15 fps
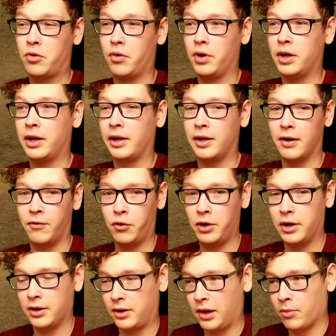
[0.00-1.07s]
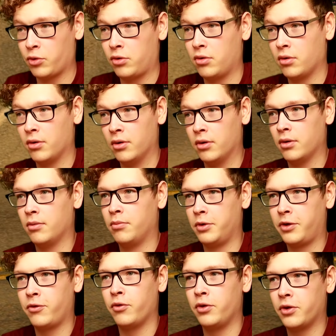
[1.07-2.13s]
что Игорь доволен тем, что мы
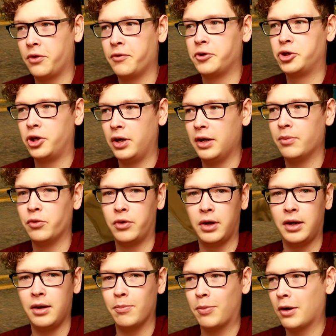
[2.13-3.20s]
сегодня совершили ему такие